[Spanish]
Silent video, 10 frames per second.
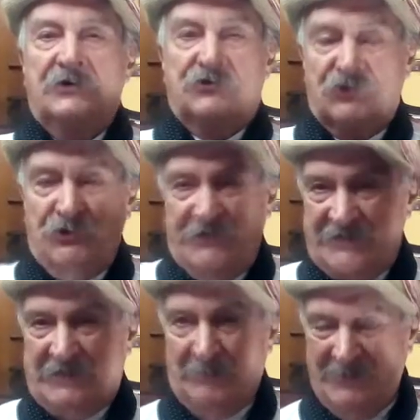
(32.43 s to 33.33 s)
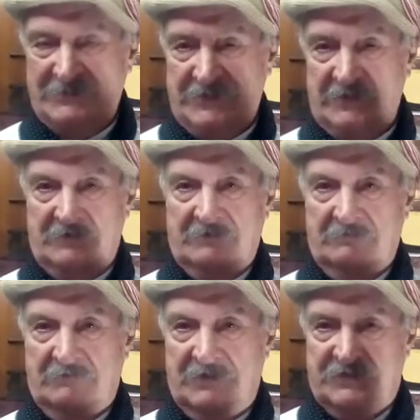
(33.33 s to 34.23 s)
yo honestamente
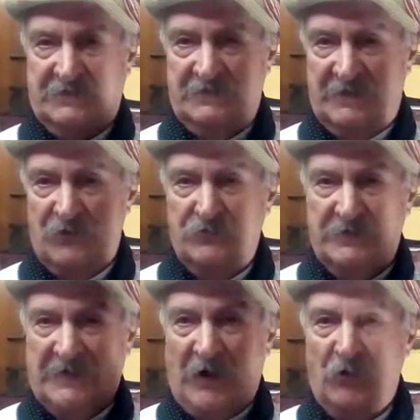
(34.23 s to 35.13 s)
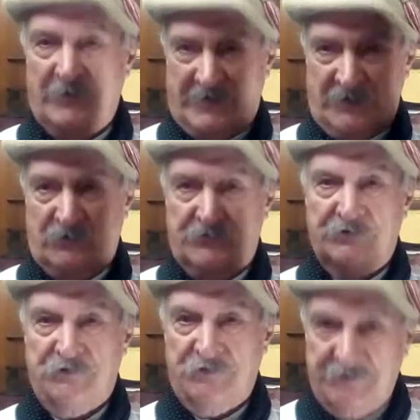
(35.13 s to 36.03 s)
es eh, la única obra que
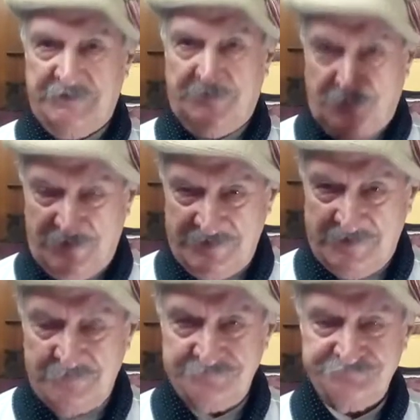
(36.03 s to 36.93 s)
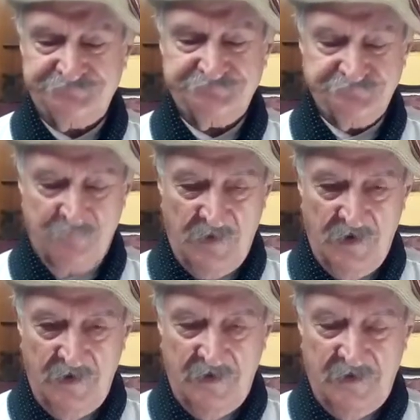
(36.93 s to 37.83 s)
conozco de este poeta.
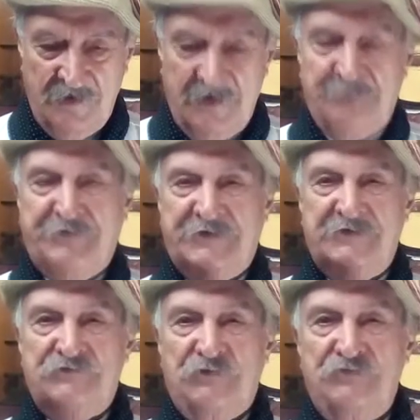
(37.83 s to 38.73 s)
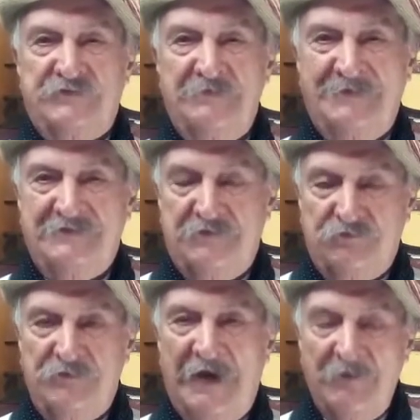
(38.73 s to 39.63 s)
Él presentó un tema
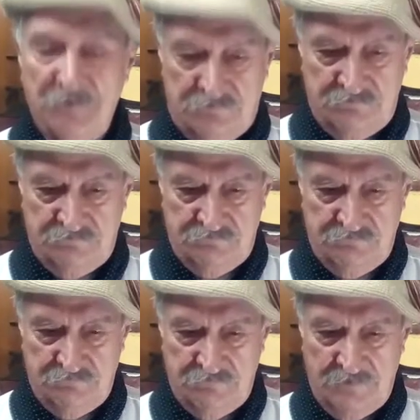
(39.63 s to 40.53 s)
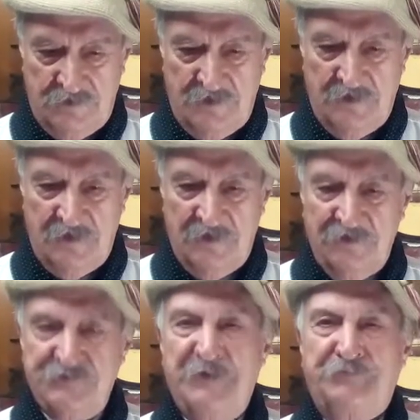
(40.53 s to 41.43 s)
titulado
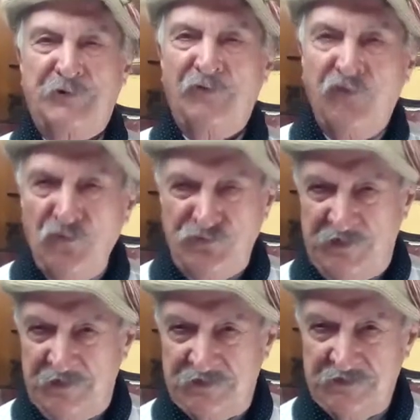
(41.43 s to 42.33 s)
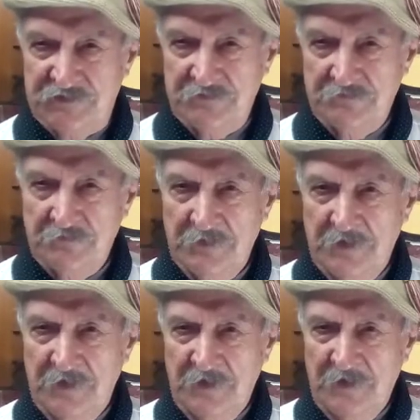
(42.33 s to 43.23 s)
De Profundis.
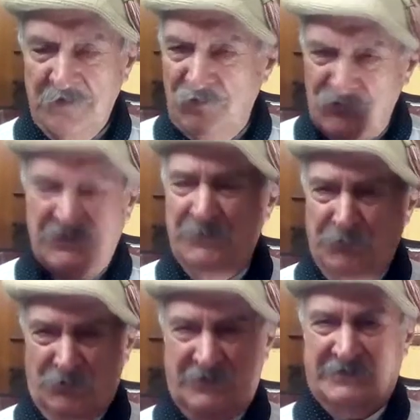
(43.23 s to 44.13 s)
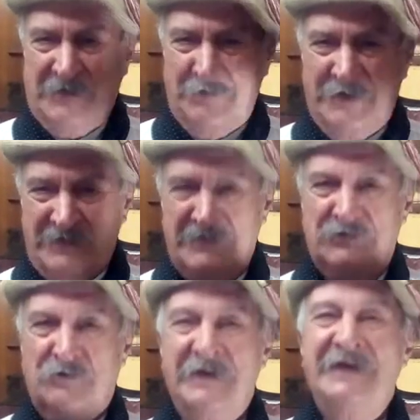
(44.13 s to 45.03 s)
No sé por qué estaba
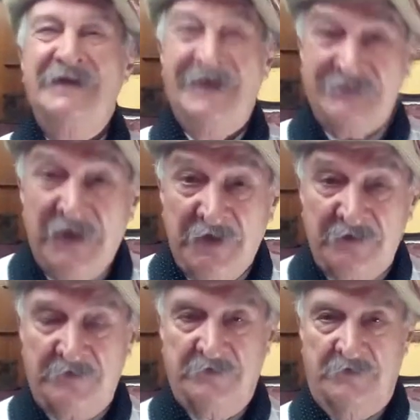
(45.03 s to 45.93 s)
escrito en latín,